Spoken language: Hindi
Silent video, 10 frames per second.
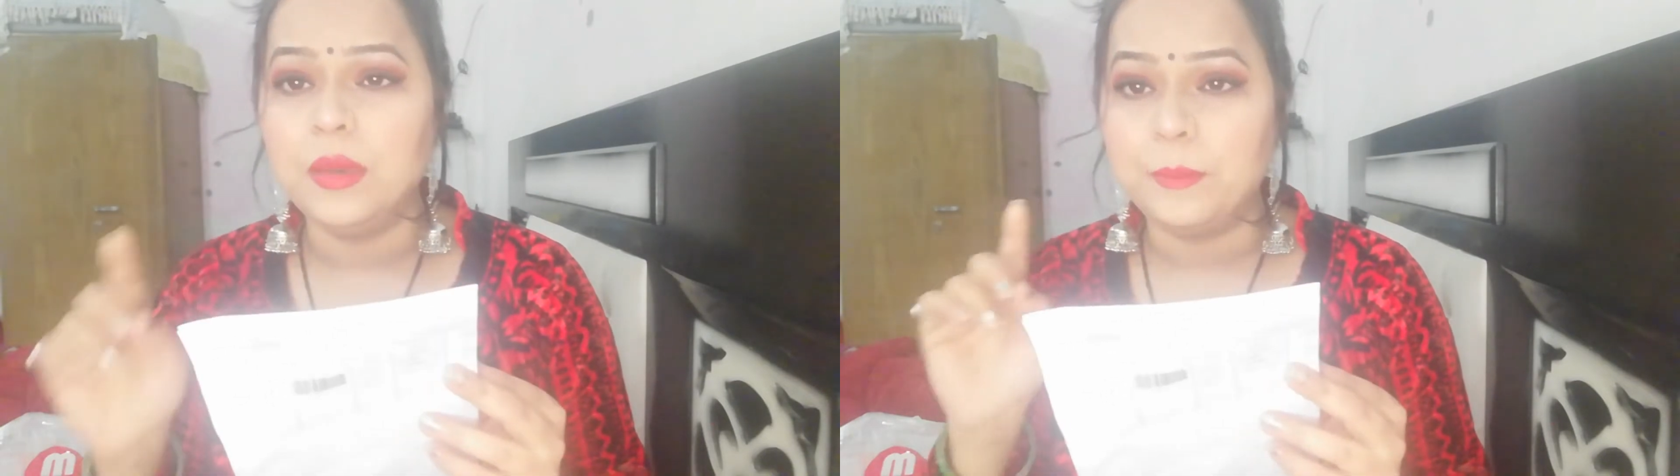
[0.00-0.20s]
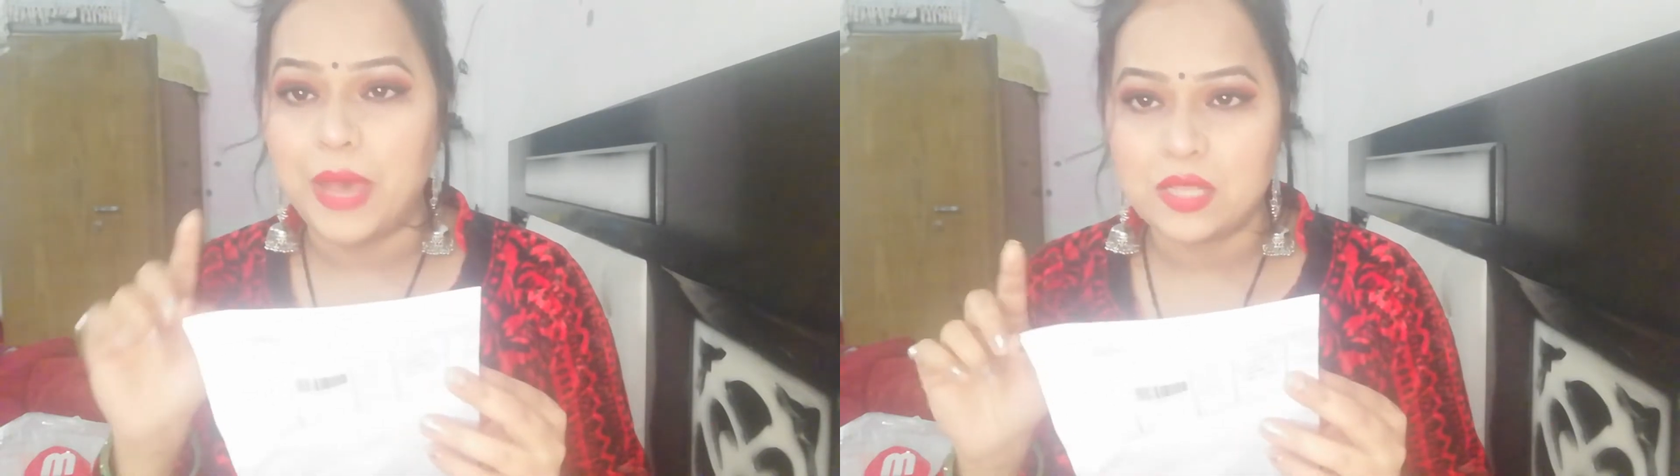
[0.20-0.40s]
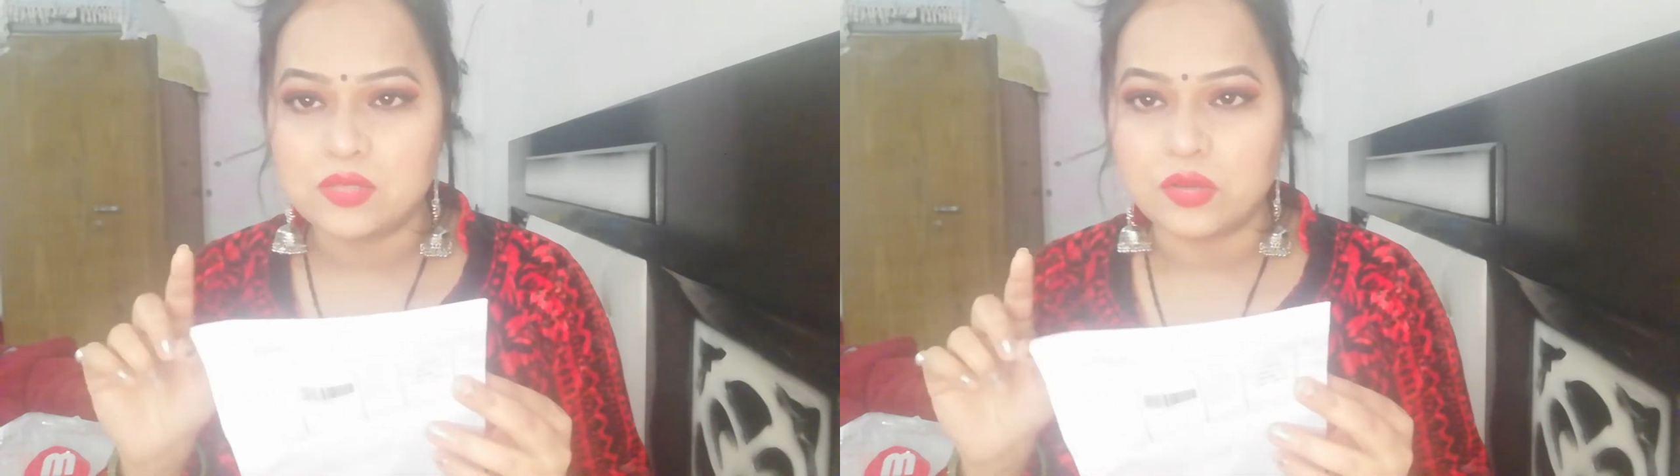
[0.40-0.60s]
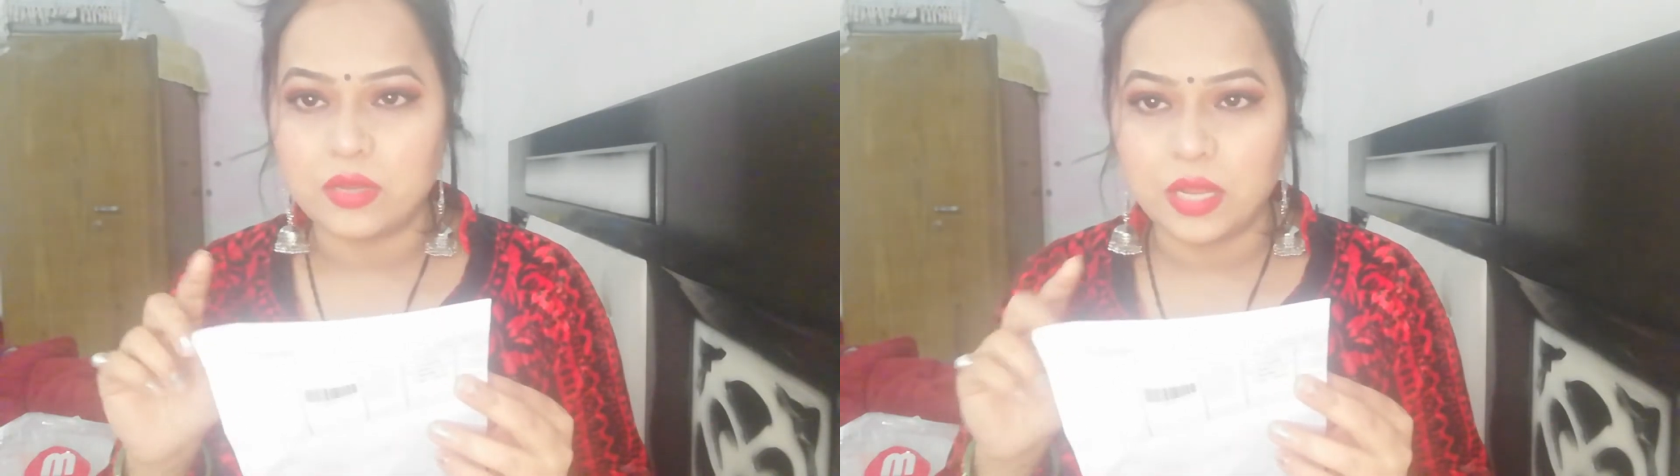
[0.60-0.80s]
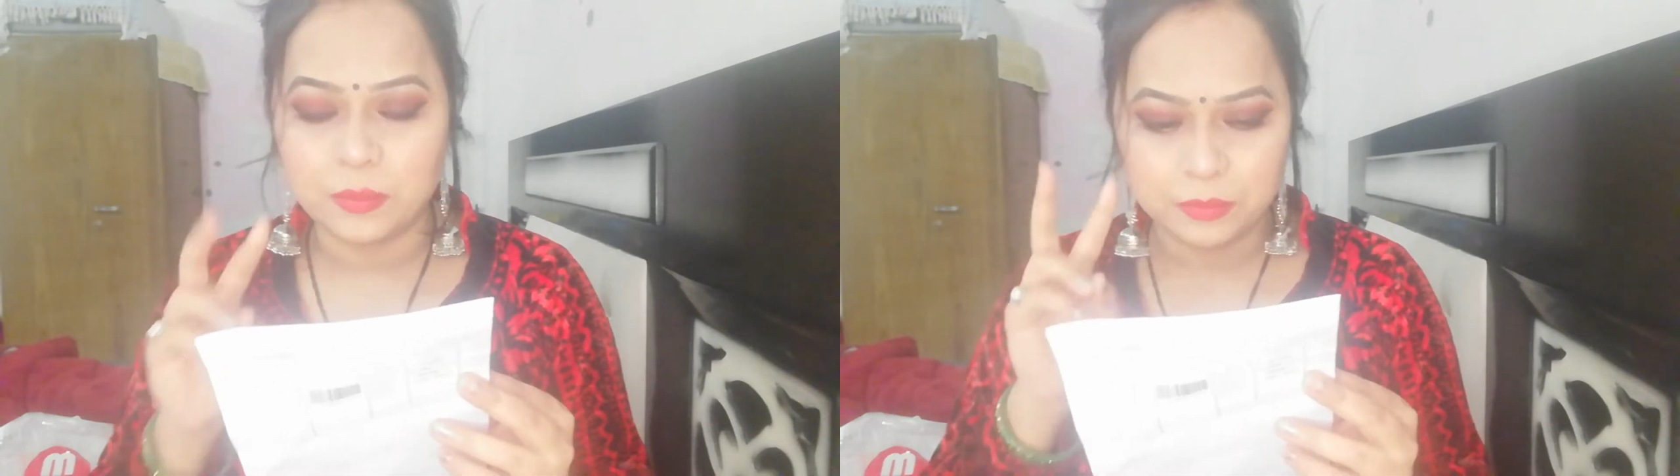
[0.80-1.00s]
500
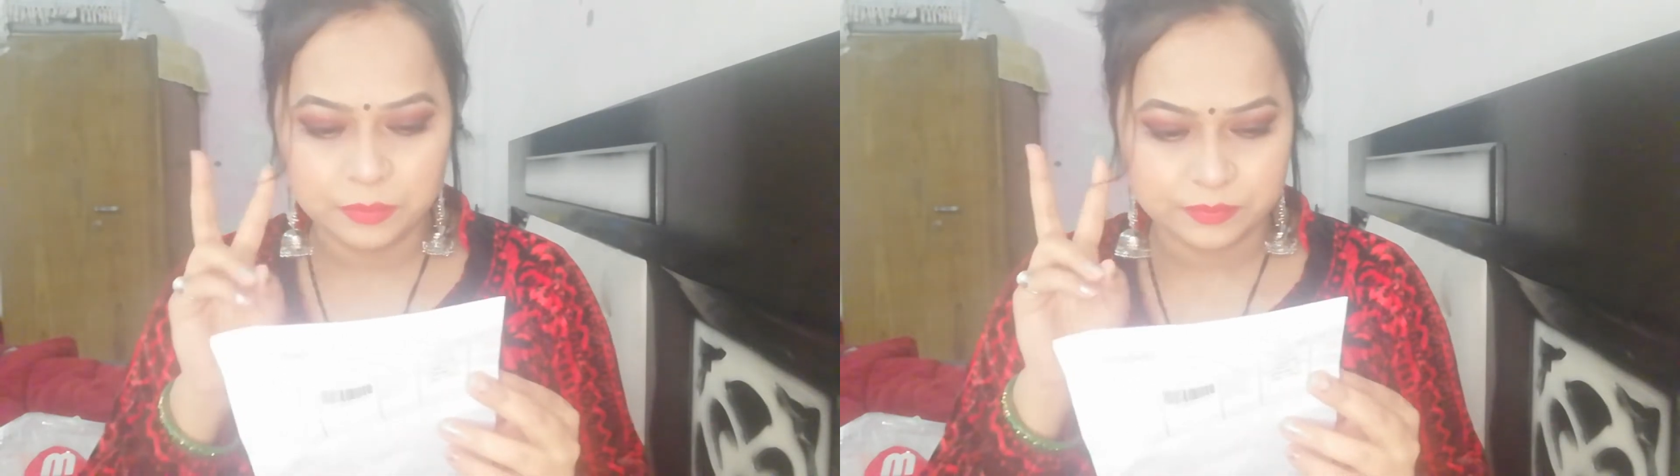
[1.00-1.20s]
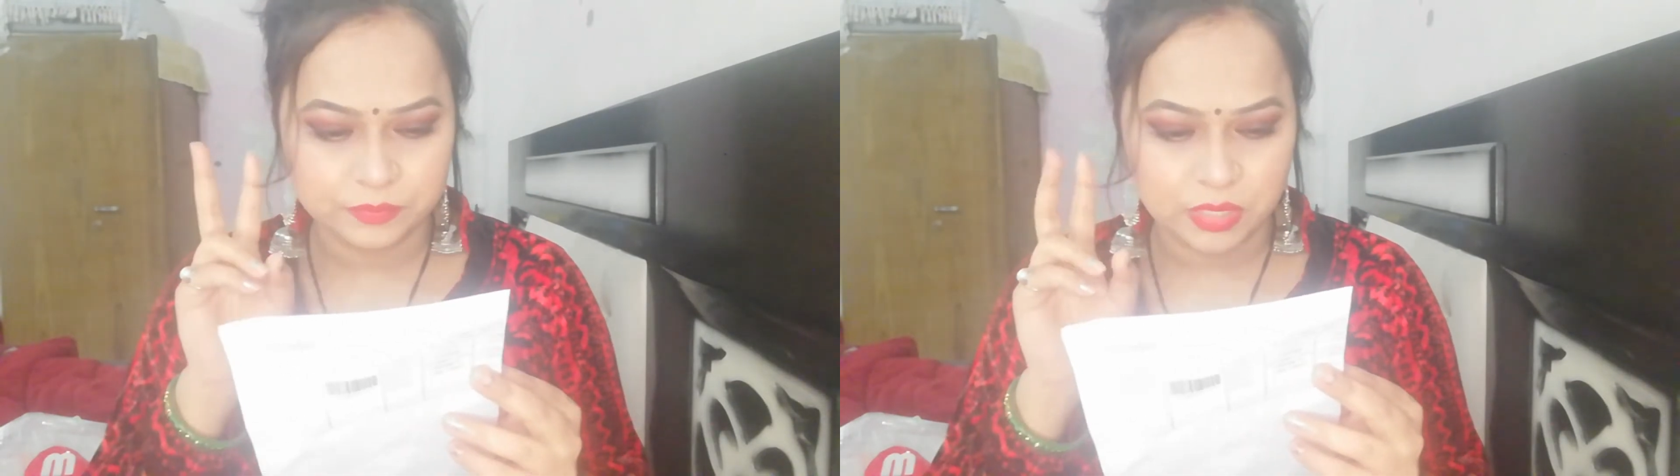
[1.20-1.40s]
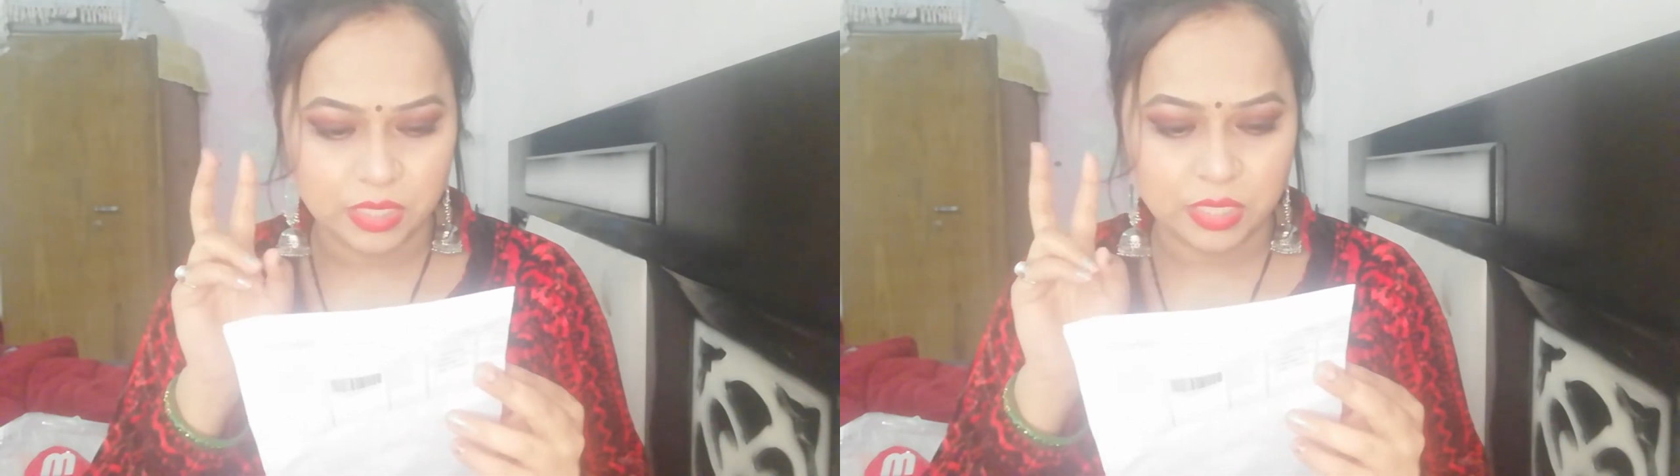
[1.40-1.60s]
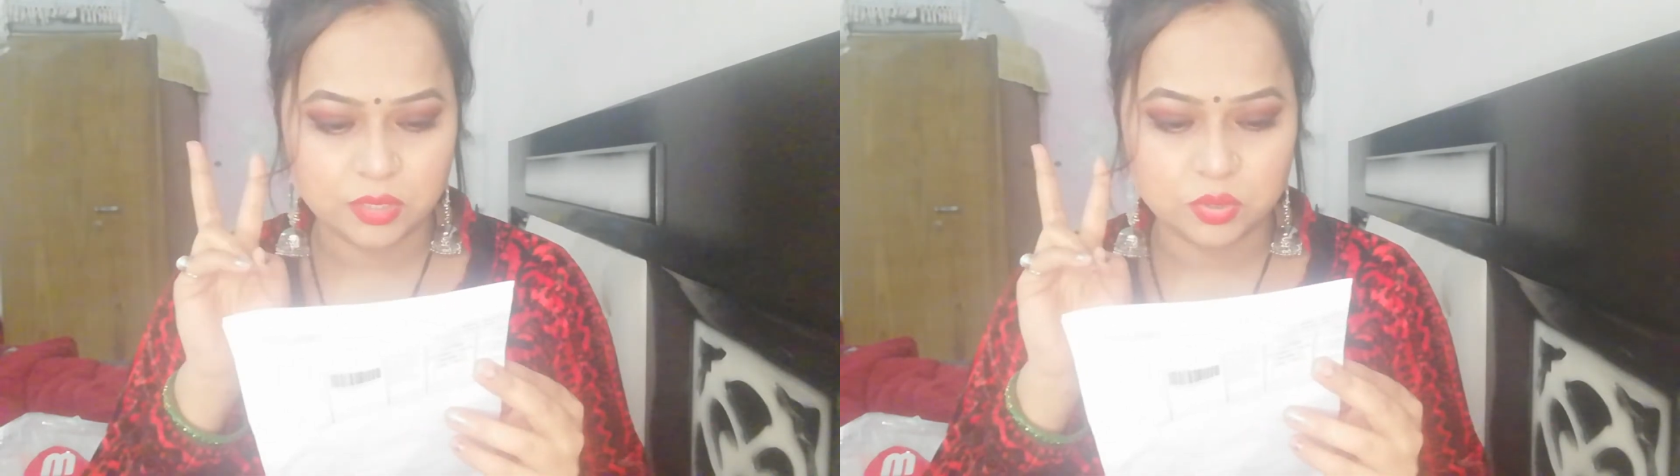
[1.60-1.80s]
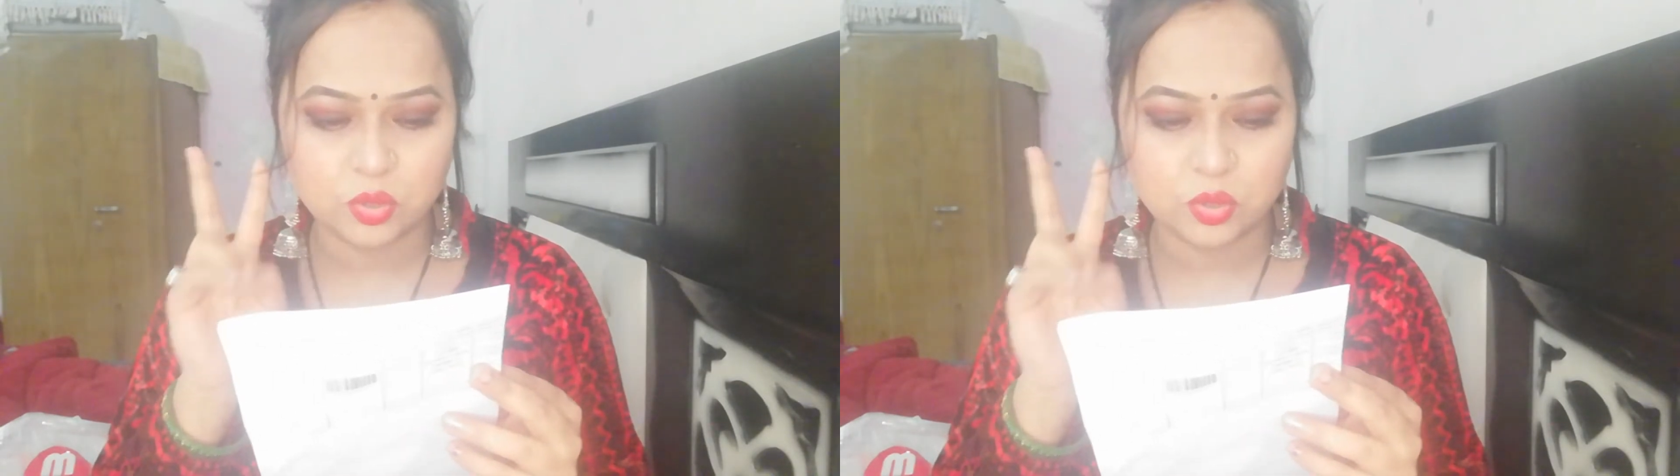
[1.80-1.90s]
ग्राम के